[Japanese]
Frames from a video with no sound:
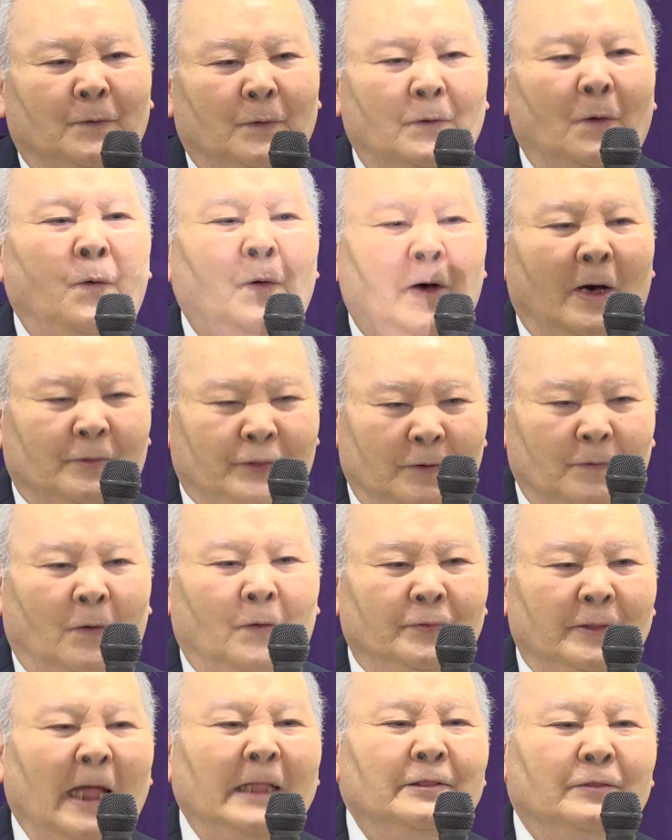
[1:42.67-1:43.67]
この、その、
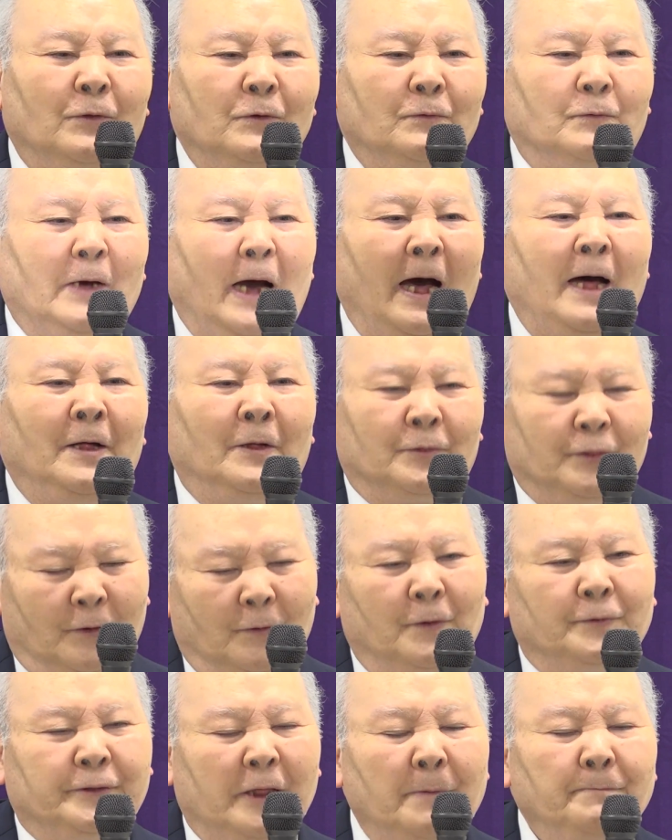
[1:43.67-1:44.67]
なんというか、そ
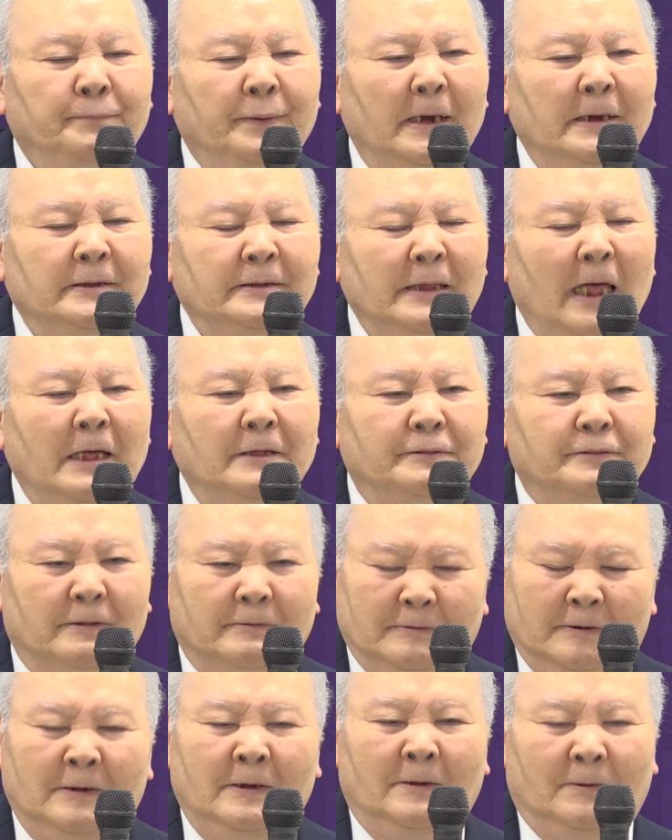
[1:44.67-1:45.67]
の先輩に対す
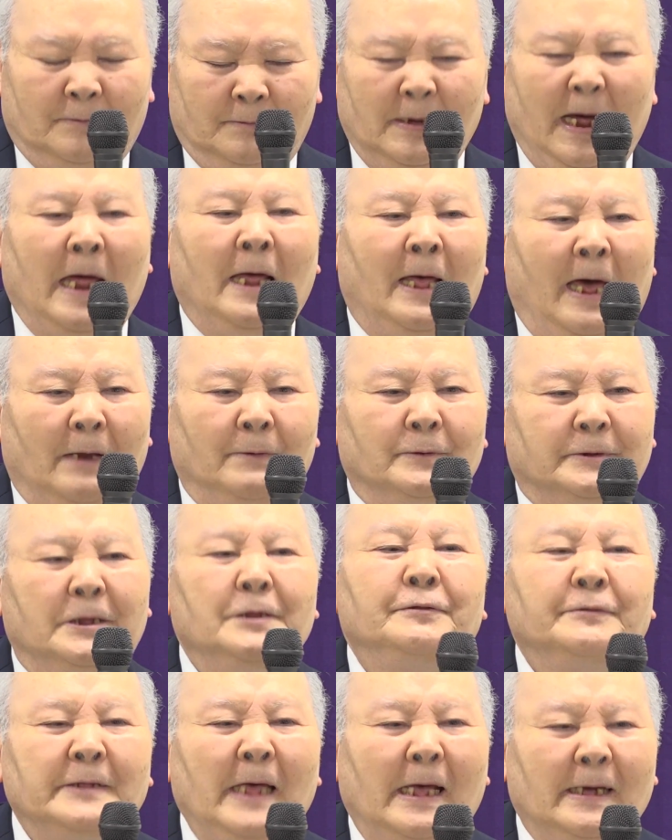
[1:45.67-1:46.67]
る、まあ、あの、気
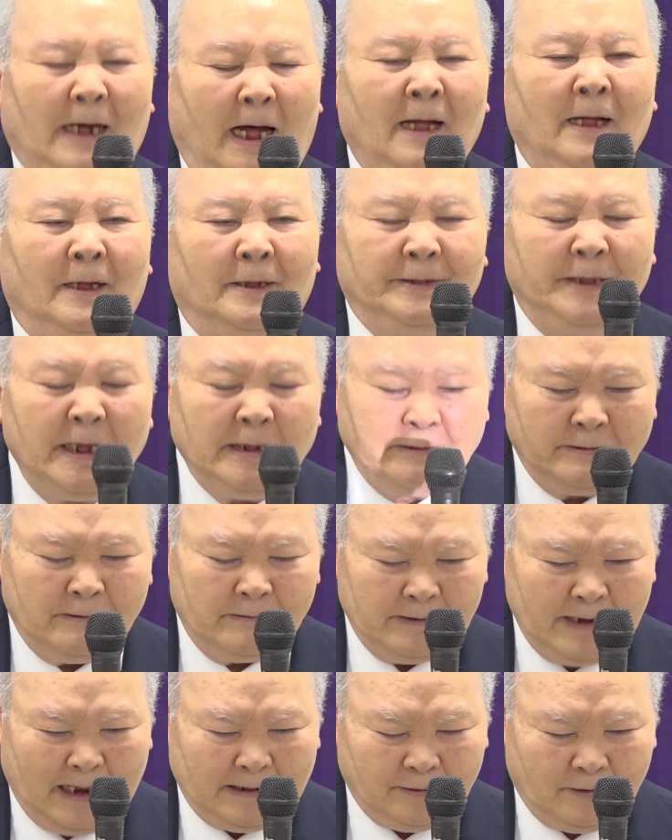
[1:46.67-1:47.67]
遣いができて
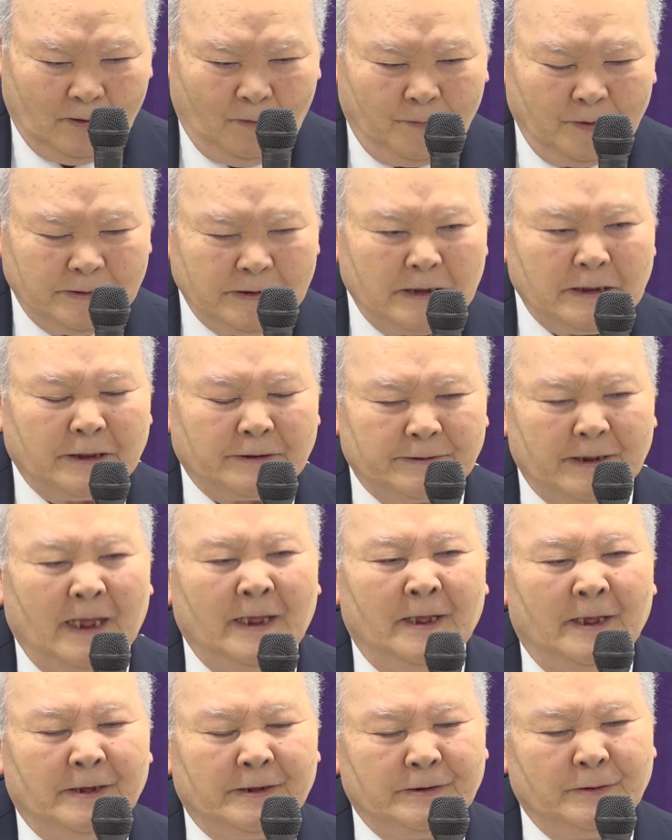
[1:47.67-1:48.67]
るなと思ってですね、
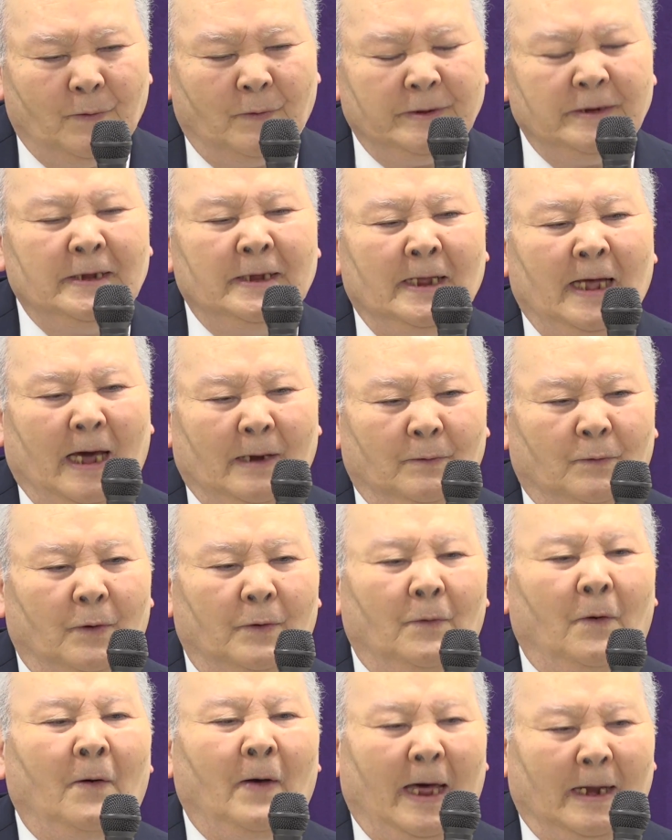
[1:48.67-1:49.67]
非常に、あの、こ
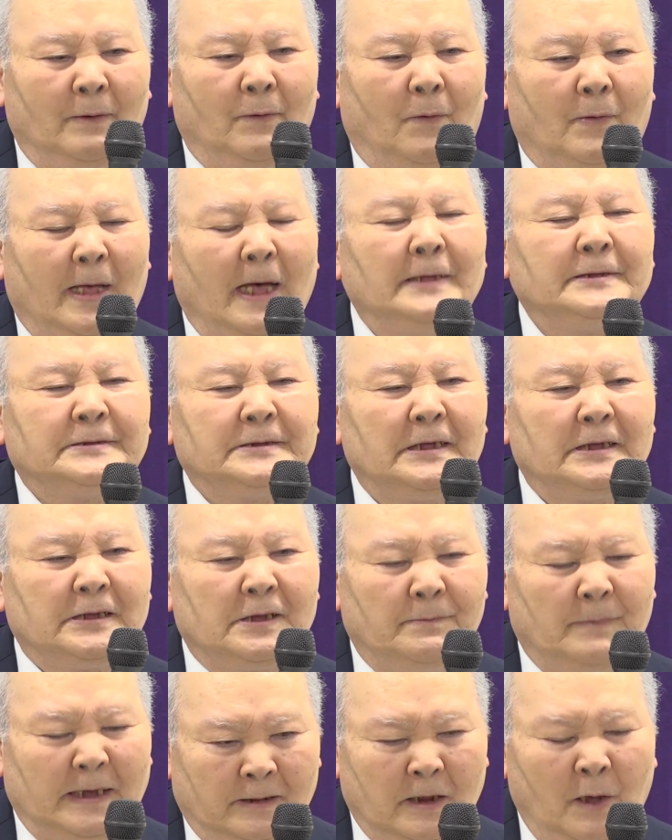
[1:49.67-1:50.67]
の、あの、感心
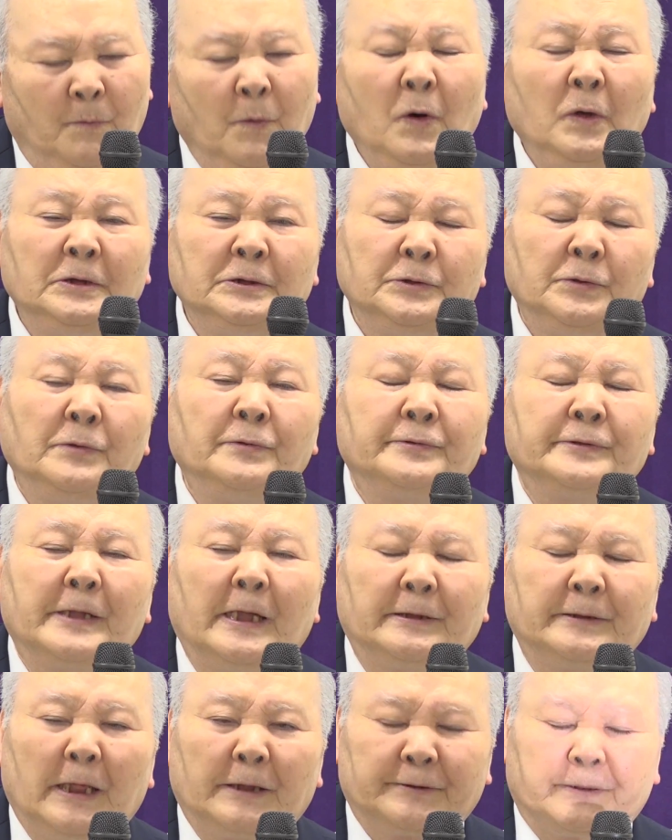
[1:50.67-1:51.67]
しました。で、もう一つ
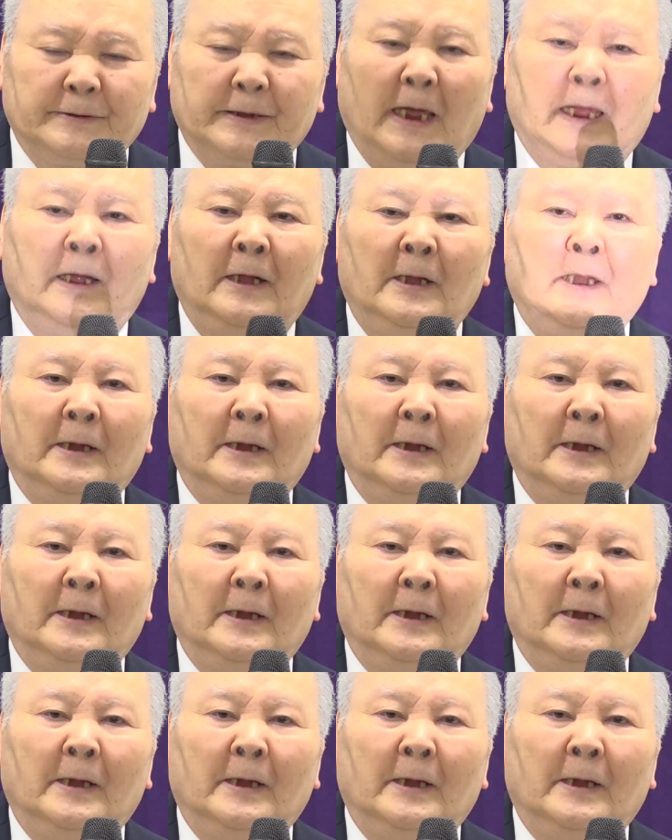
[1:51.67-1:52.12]
はですね、